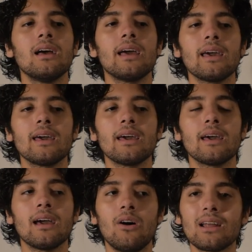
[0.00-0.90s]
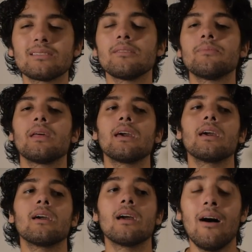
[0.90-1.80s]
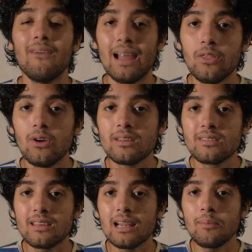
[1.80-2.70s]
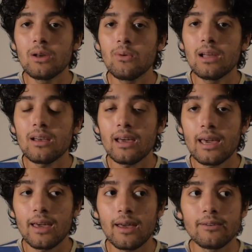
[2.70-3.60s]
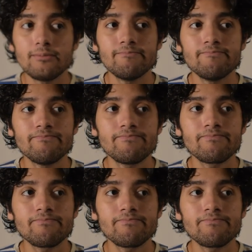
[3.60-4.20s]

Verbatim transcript: Eh, ahora sí, eh, hablando en sí de la película, em,